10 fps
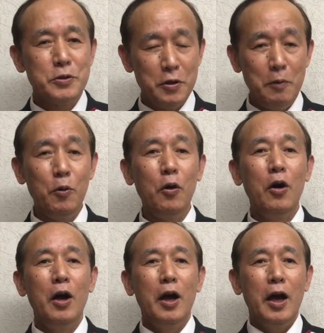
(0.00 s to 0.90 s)
それ
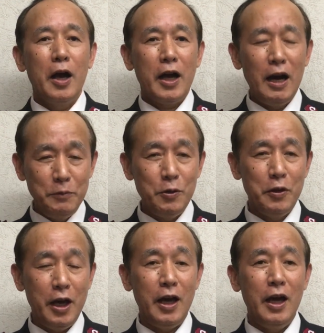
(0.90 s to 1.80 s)
も神の
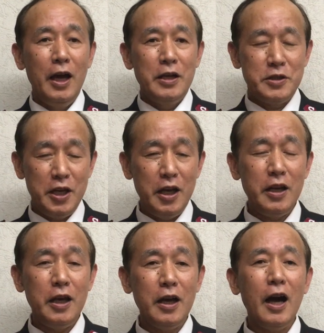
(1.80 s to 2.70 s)
霊精
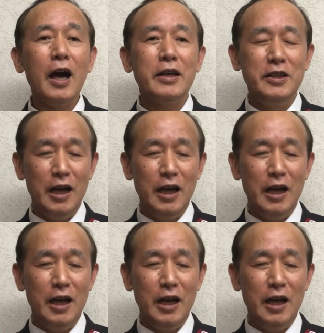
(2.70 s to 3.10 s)
霊が